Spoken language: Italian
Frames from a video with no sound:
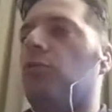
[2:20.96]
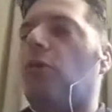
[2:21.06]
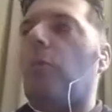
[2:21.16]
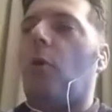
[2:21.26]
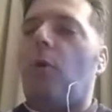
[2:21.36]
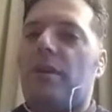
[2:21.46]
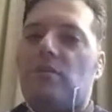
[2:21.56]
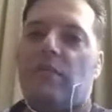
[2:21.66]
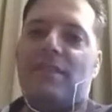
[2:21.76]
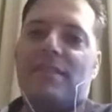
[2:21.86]
Purtroppo
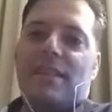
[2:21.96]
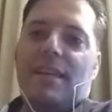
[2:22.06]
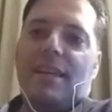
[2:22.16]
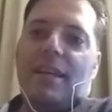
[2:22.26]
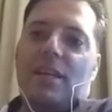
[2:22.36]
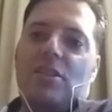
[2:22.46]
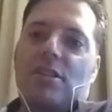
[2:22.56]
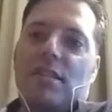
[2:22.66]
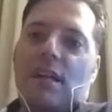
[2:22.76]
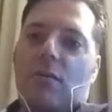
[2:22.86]
questo fa sì che
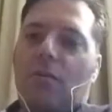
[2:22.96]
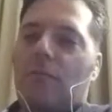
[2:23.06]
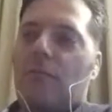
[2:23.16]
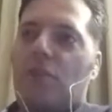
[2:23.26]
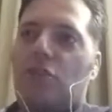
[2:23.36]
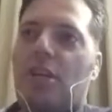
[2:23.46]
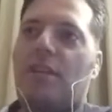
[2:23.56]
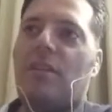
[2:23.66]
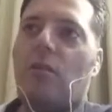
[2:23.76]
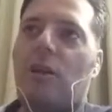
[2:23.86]
ci siano in
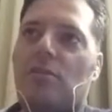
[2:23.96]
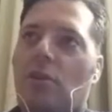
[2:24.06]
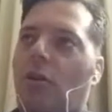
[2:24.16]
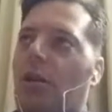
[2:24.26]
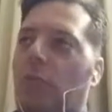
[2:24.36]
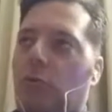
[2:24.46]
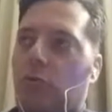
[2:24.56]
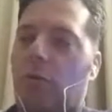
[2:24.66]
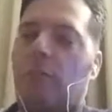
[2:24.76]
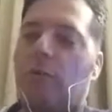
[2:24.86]
certe occasioni,
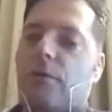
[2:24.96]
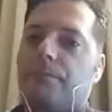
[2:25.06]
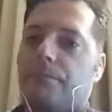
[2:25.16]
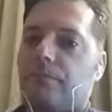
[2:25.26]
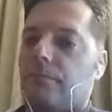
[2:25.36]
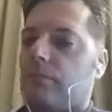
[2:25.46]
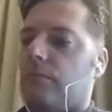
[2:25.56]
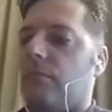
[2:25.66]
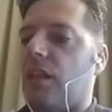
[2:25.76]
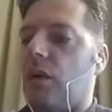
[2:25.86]

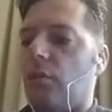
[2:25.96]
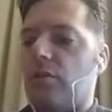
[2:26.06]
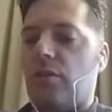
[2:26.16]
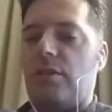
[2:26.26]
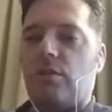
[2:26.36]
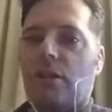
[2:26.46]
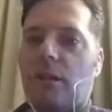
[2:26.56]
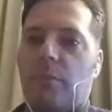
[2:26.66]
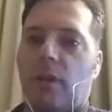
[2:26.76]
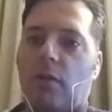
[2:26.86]
purtroppo in questo inizio
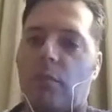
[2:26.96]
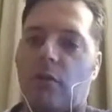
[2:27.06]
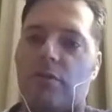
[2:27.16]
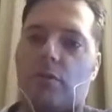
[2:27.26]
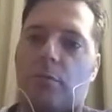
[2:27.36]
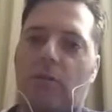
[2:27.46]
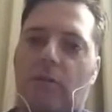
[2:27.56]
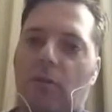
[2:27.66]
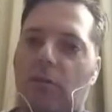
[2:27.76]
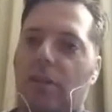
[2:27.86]
di campionato l'abbiamo visto
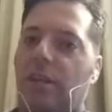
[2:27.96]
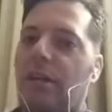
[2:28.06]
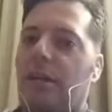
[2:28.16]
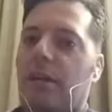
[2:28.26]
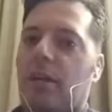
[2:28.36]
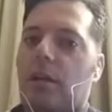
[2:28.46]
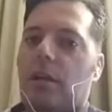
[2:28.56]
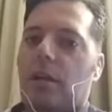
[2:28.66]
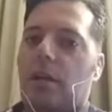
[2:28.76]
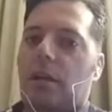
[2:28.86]
più volte,
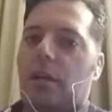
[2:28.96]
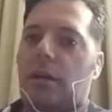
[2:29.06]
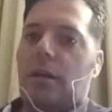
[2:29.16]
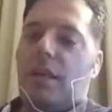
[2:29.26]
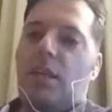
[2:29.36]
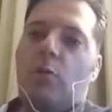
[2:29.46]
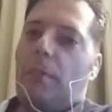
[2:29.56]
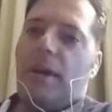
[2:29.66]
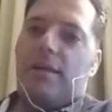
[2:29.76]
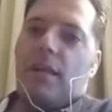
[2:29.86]
i
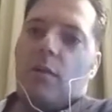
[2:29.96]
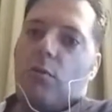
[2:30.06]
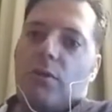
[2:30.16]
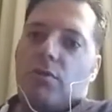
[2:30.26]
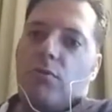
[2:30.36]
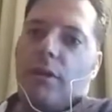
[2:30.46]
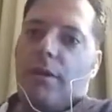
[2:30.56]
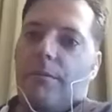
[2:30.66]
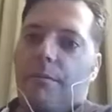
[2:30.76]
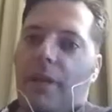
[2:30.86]
due pesi e le due
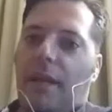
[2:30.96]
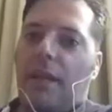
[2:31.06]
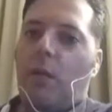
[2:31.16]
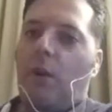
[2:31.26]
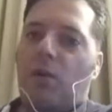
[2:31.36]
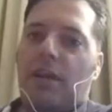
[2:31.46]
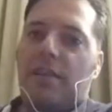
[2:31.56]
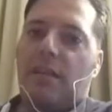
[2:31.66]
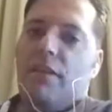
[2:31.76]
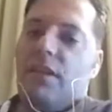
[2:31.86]
misure, perché da quello
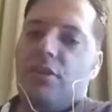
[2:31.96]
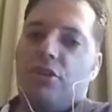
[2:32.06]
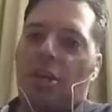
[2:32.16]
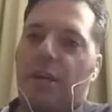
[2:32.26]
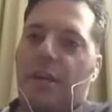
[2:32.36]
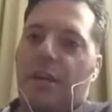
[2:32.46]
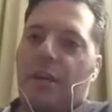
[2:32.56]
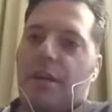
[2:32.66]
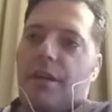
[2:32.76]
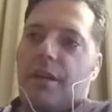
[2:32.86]
che si evince
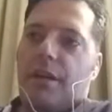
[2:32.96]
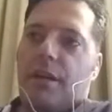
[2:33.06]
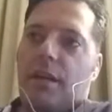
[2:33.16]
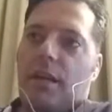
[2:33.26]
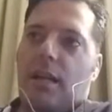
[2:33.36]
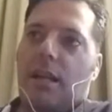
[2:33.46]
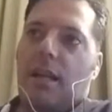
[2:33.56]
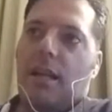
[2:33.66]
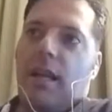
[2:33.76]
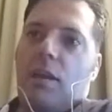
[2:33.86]
eh,
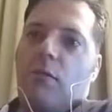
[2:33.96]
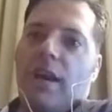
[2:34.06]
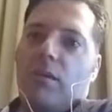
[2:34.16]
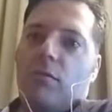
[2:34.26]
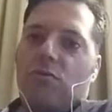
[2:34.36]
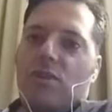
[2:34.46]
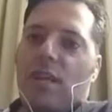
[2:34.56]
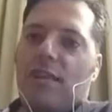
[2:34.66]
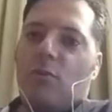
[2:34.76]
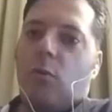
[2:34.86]
la
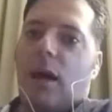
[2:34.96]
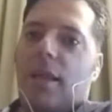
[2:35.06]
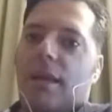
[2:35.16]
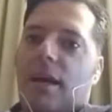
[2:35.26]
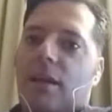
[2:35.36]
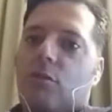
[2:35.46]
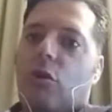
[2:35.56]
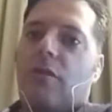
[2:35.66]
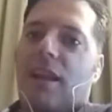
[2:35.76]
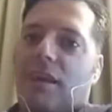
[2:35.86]
Juventus è la squadra
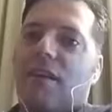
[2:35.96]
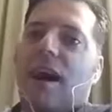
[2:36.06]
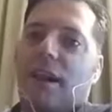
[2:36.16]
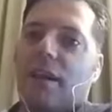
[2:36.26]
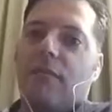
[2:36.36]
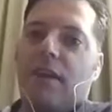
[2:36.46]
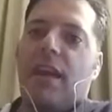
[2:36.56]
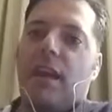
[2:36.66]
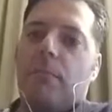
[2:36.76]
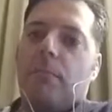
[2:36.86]
dove la VAR
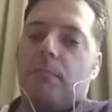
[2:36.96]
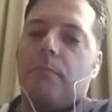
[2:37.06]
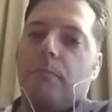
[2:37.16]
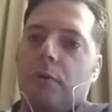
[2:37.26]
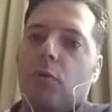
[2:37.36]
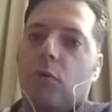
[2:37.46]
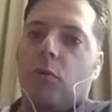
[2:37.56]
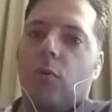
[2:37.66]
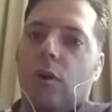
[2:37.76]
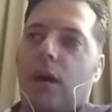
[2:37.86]
viene
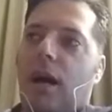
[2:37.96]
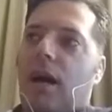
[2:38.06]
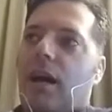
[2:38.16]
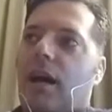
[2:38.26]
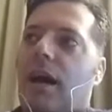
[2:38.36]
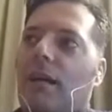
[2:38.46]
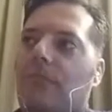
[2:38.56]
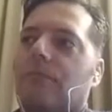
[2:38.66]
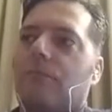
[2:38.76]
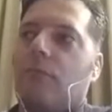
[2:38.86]
più,
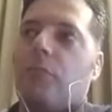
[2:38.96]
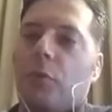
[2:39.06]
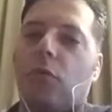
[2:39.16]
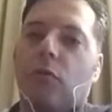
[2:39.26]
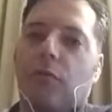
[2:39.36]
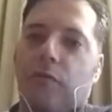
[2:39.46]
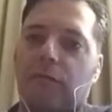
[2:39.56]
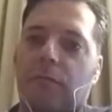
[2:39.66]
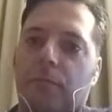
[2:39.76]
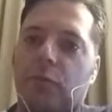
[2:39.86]
più,
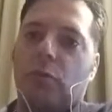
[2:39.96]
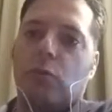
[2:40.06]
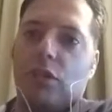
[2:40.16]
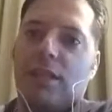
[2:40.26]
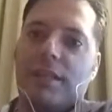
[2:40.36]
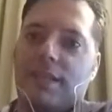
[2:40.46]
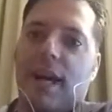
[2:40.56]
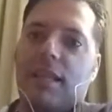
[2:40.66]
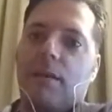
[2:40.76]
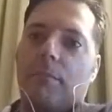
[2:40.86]
più
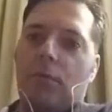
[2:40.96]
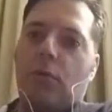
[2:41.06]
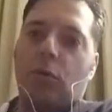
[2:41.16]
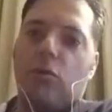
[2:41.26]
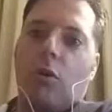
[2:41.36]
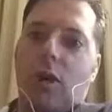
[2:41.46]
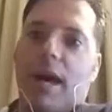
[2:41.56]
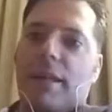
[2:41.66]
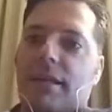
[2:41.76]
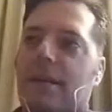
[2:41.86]
utilizzata e più
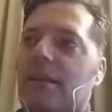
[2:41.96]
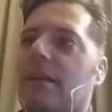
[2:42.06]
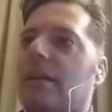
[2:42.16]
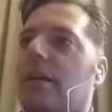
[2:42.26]
controllata